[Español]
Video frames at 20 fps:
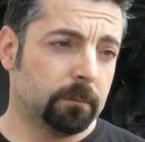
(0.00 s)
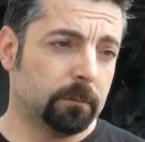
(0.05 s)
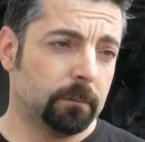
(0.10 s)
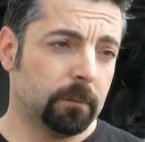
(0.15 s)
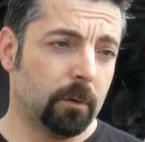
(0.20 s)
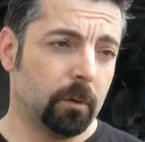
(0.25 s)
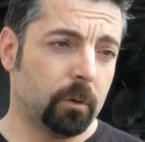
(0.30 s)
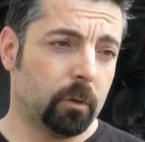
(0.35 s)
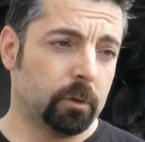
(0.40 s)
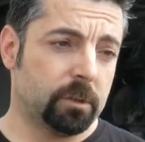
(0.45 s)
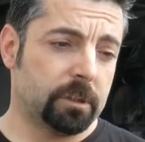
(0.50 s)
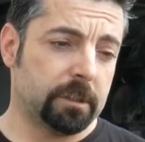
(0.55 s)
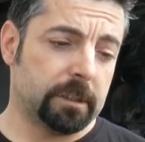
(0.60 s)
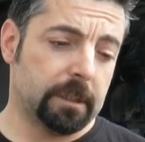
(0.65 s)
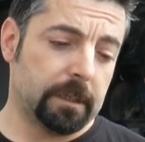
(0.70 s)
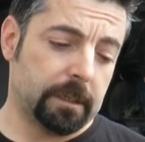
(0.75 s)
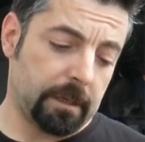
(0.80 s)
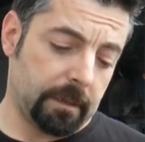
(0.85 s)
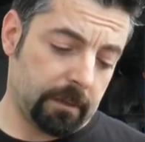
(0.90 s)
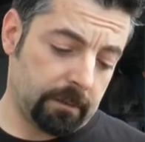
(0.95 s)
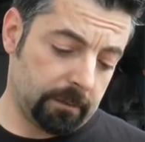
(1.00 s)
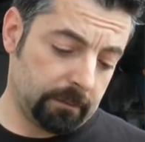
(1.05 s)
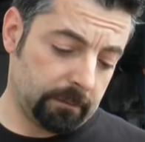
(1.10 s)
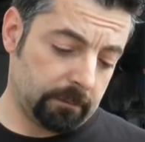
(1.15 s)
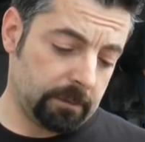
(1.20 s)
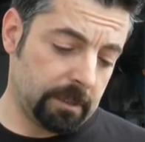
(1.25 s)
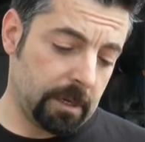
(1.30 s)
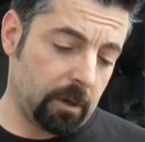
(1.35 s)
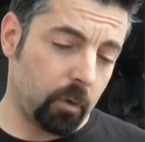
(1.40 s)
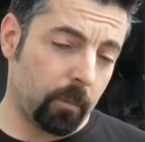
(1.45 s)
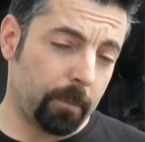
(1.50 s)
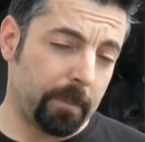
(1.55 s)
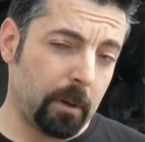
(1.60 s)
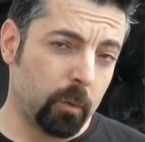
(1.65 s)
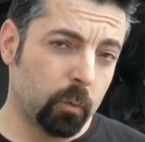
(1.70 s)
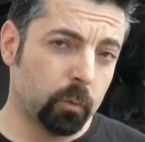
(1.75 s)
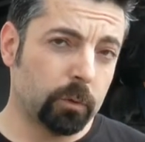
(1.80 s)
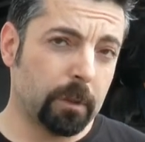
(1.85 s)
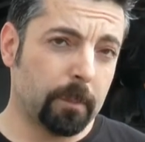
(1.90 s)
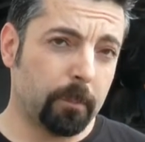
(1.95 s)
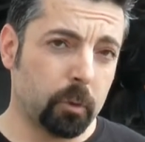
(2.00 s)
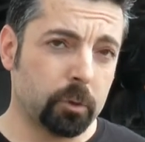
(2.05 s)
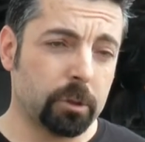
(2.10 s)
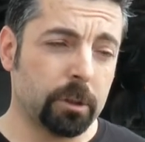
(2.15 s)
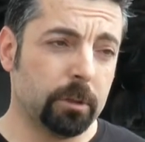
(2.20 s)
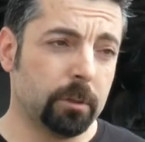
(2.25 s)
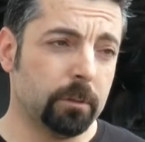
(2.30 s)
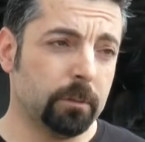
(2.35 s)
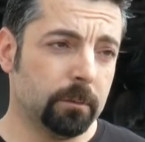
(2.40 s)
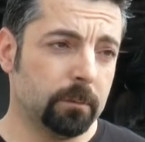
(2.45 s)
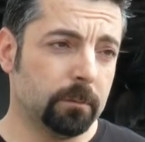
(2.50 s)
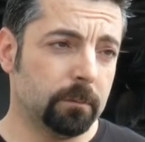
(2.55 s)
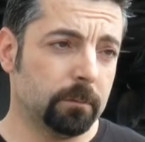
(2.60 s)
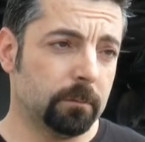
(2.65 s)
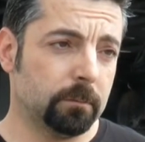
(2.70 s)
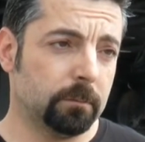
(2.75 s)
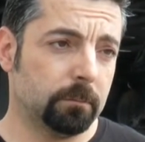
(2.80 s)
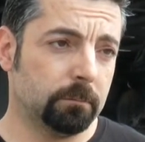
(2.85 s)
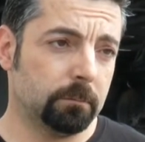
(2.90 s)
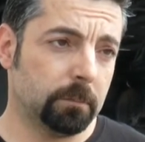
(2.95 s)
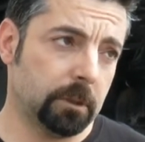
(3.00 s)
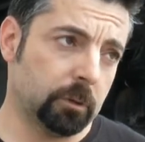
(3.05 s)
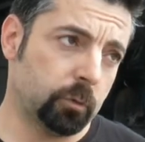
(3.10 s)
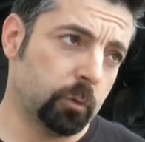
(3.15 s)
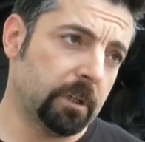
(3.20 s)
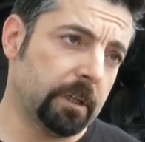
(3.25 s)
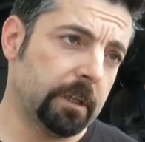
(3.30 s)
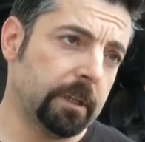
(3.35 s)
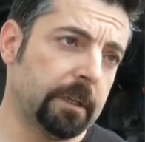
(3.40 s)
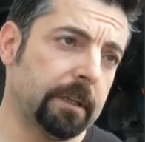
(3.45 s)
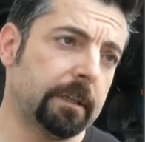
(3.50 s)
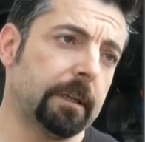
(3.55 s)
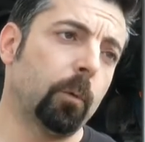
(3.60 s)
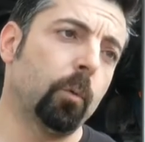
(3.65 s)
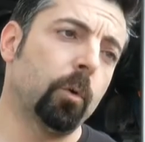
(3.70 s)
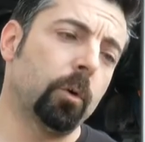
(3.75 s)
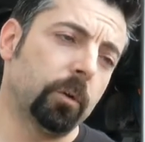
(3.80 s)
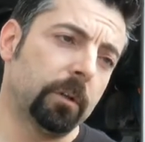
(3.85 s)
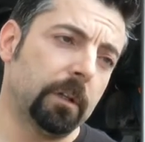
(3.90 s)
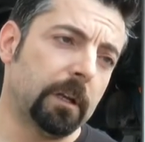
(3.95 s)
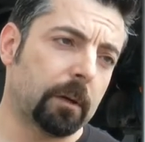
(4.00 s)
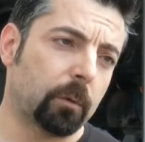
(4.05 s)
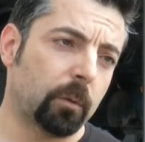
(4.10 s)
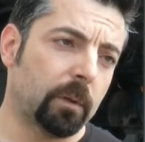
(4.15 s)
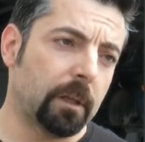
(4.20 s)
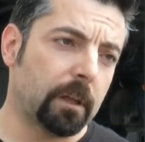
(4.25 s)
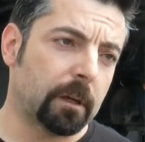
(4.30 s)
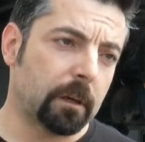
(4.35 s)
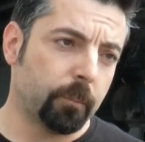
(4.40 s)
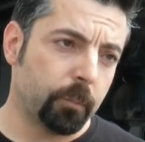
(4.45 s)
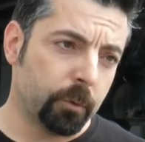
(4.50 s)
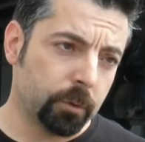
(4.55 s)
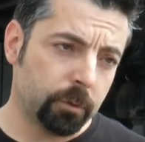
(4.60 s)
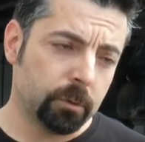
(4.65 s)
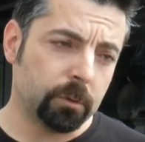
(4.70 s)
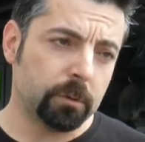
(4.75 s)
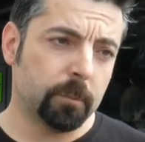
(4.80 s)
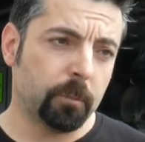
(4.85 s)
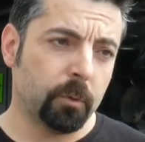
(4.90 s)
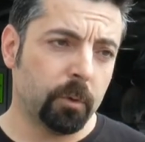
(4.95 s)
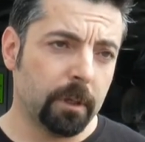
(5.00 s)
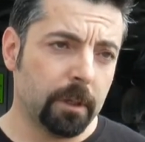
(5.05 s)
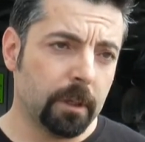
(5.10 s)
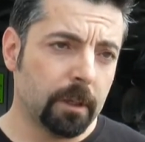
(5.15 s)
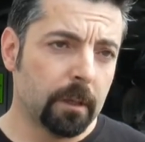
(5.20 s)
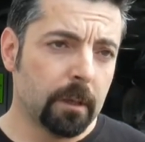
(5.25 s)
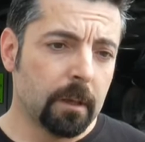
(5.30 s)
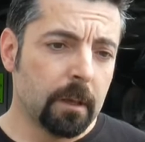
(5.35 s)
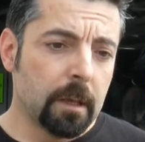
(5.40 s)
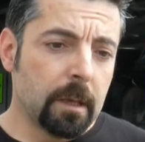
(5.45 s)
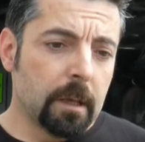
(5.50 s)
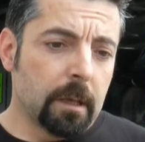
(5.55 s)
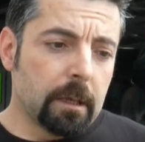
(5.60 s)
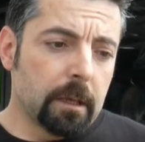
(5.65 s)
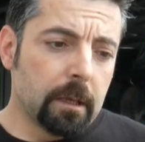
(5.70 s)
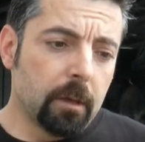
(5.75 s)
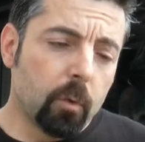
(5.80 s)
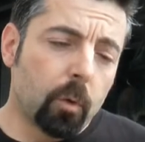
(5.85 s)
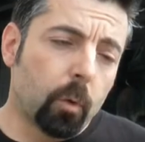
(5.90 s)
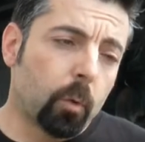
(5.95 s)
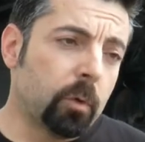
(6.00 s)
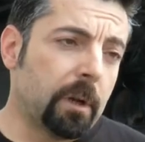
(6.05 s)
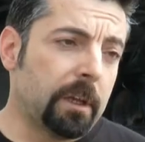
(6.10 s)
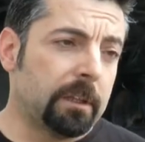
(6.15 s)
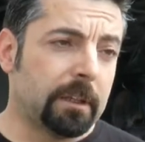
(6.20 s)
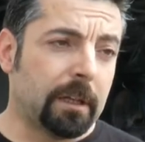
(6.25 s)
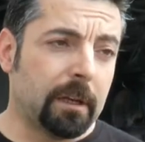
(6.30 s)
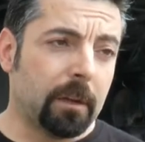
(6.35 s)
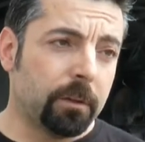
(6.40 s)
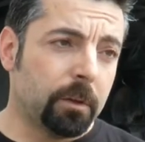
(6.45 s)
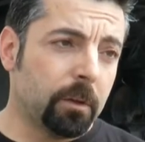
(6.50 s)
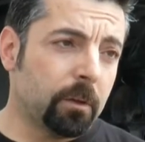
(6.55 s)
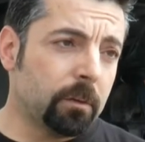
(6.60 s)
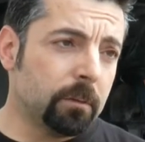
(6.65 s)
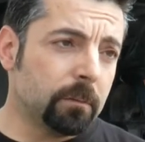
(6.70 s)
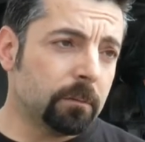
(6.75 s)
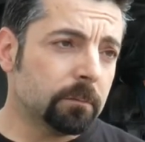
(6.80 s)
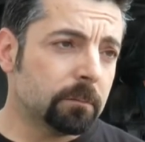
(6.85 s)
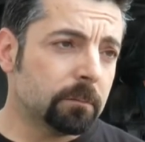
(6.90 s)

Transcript: En los coches se, se acopla un depósito que suele ir en el hueco de la rueda de repuesto, se pone, y luego una instalación